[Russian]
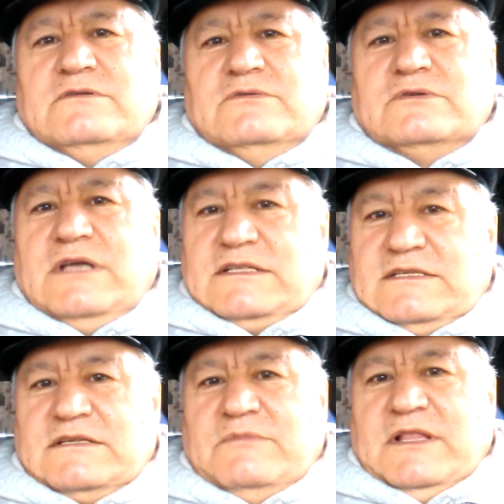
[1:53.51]

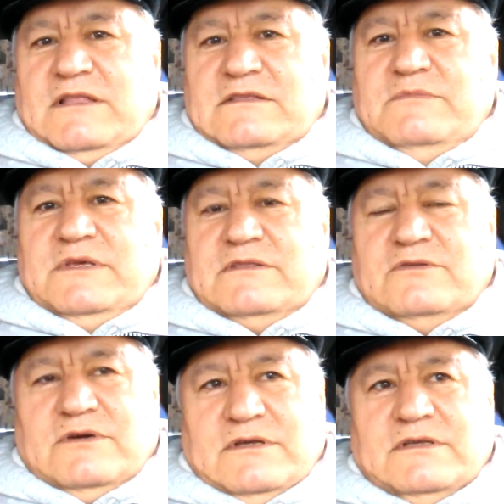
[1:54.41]
угнаться за молодыми,
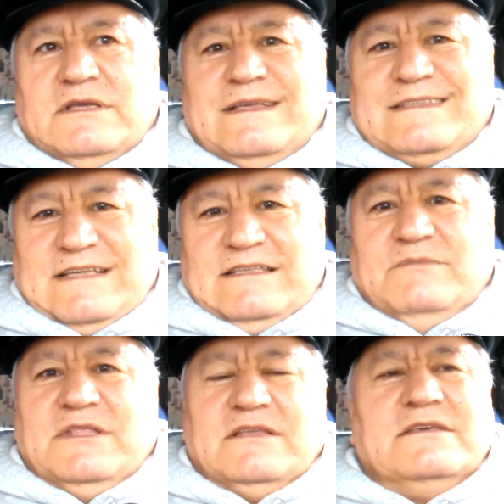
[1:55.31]
но за
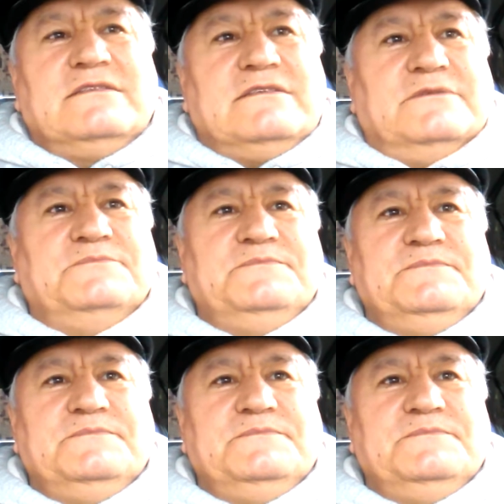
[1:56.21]
ними надо идти,